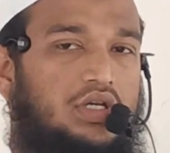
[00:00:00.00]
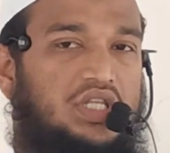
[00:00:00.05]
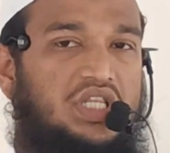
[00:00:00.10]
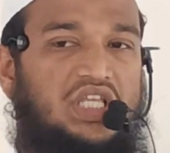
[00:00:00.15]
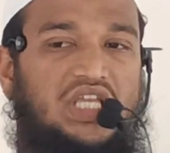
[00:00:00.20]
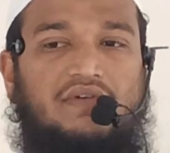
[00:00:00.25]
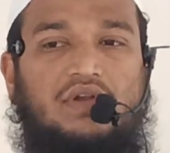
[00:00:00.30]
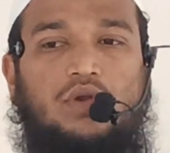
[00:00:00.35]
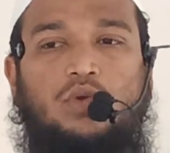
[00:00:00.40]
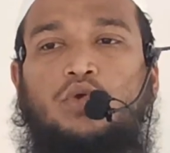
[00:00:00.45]

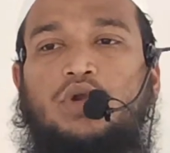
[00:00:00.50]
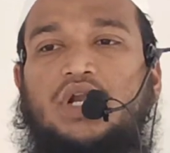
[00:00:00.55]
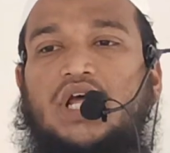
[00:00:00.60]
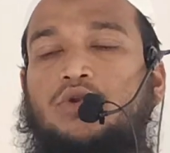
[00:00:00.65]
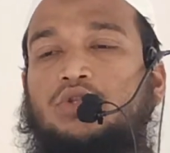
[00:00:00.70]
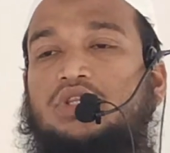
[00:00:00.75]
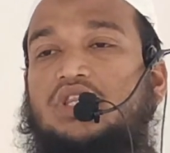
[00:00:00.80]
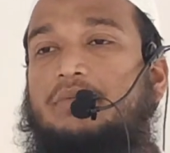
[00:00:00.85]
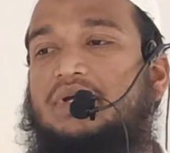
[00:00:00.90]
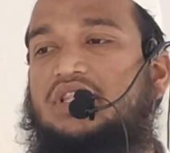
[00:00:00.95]
ఇది ఎవరు
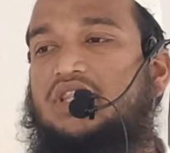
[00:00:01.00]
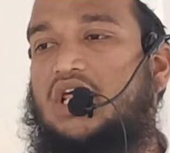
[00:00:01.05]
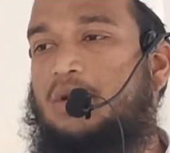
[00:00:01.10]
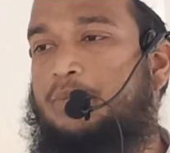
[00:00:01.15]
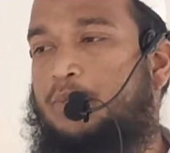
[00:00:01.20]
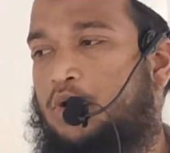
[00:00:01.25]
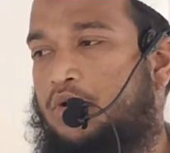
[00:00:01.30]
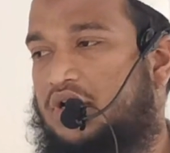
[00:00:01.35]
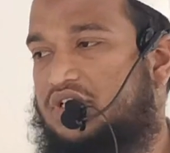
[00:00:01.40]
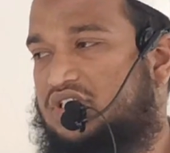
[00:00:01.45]
కూడాను తమ
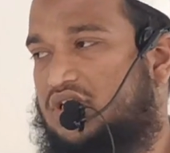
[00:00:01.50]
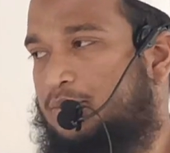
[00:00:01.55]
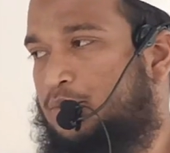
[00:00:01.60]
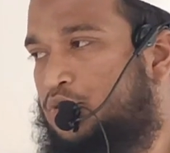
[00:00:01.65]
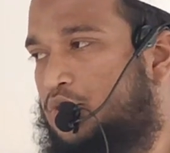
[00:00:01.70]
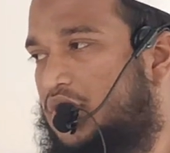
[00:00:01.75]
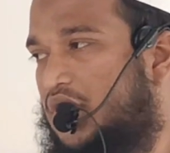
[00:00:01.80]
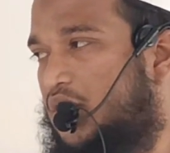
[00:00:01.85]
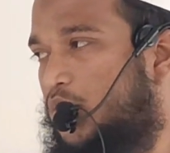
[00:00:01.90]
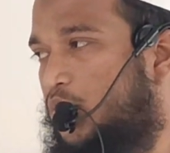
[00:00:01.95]
తరపు నుండి
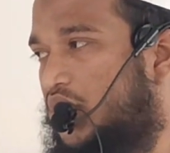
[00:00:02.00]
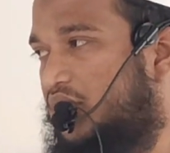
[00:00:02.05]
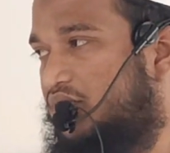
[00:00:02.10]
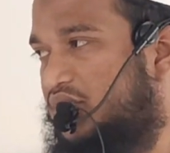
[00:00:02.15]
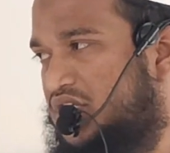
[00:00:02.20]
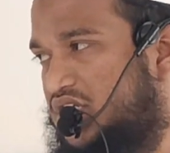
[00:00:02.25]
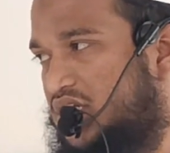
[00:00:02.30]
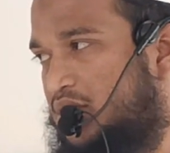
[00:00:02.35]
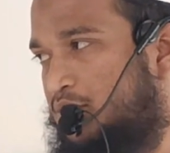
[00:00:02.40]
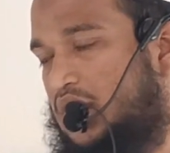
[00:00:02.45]
చెబుతున్నటువంటి
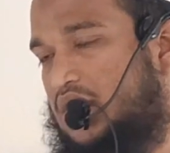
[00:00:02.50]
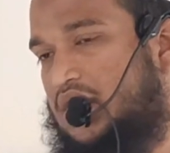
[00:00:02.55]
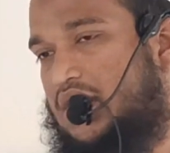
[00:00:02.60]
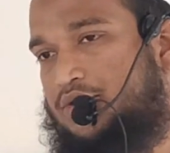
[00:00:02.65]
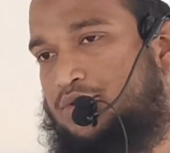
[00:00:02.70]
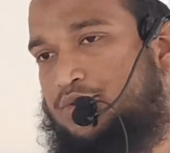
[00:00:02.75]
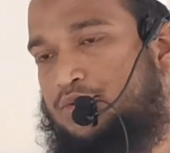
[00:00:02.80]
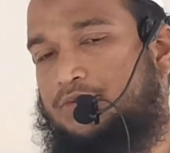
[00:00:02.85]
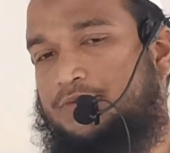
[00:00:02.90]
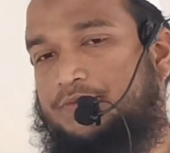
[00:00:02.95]
విషయం
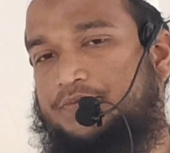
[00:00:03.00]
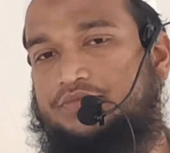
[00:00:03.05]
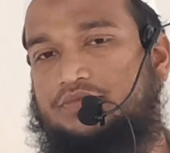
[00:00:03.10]
కాదు